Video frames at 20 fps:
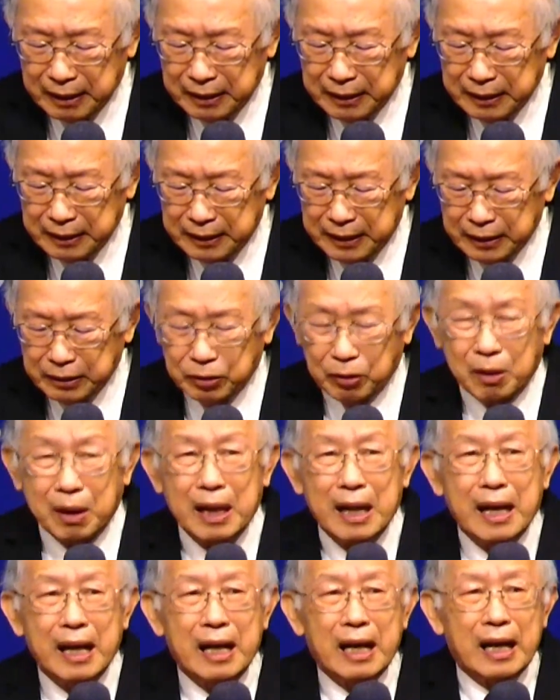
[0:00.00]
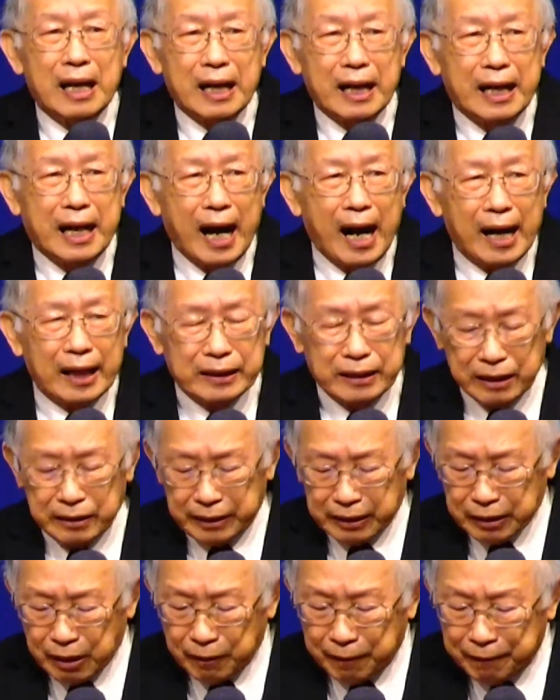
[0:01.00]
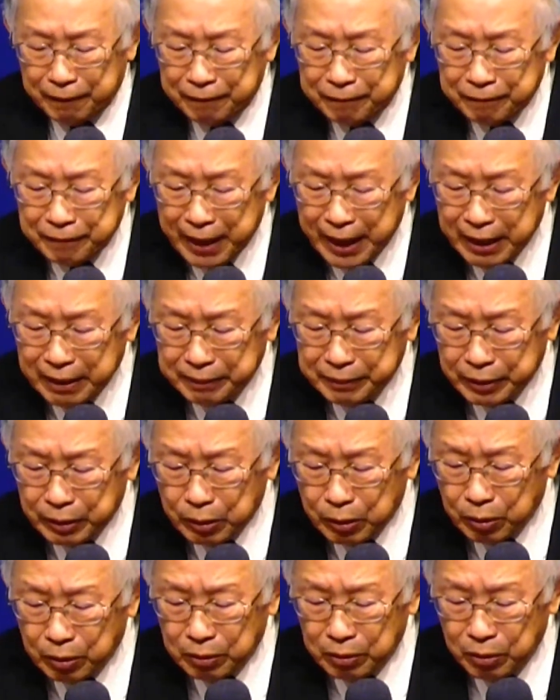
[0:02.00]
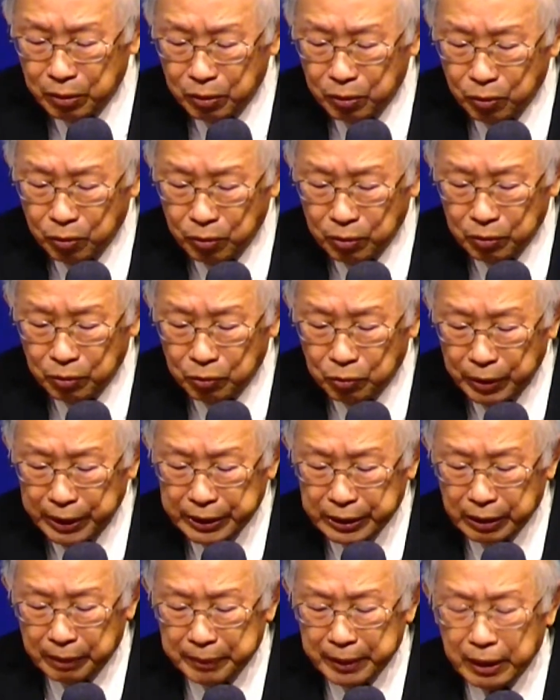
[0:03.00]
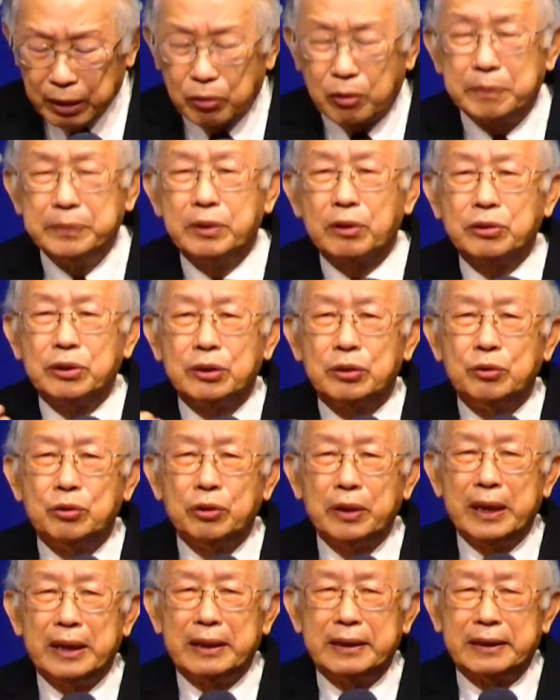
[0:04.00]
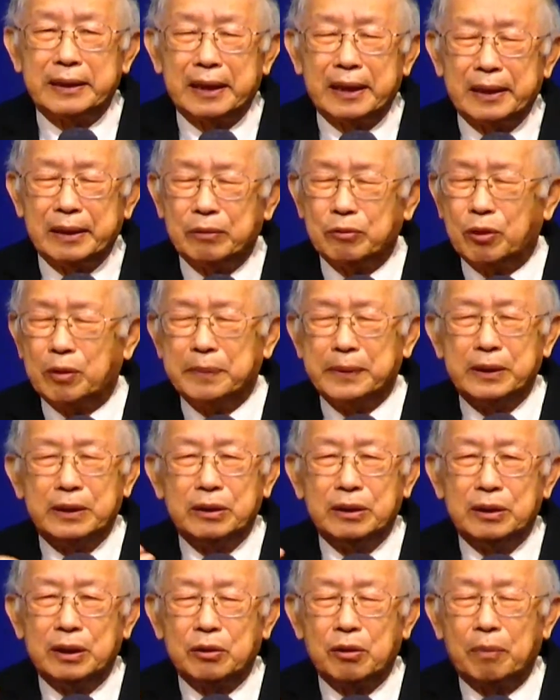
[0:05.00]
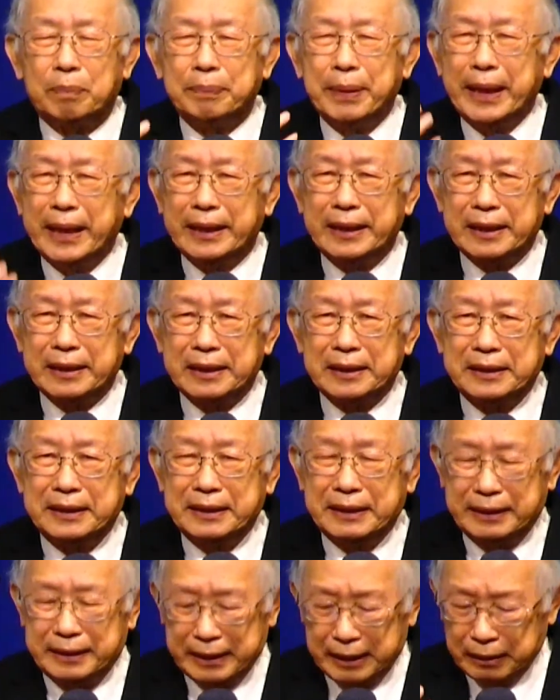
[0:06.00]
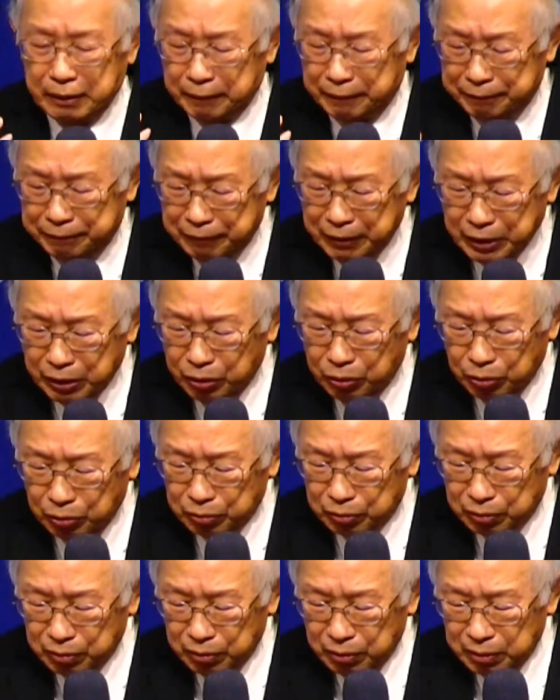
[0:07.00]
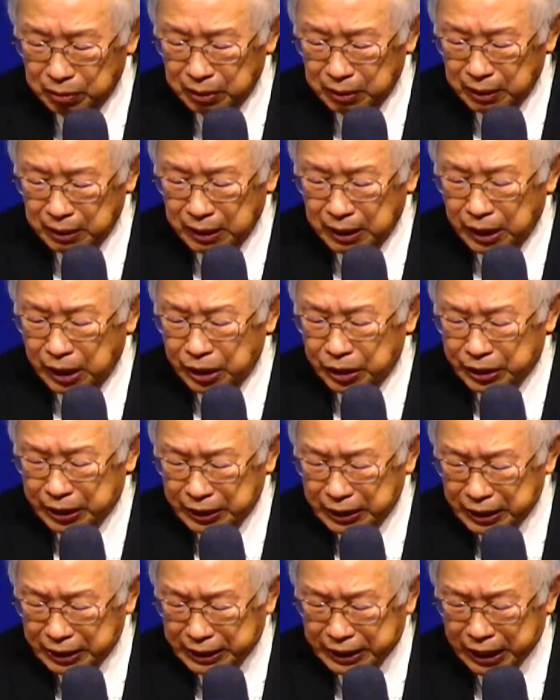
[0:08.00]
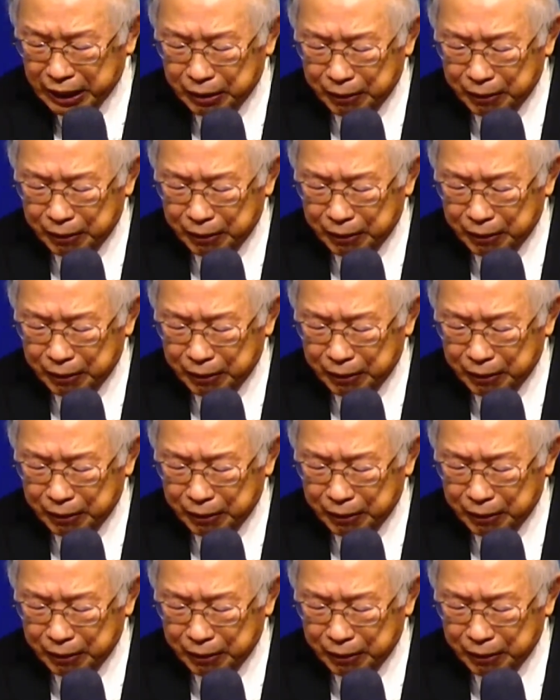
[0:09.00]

这种。God 的这个 favor，为什么呢？我们都是罪人，我们是能够配得的是神的愤怒，神的惩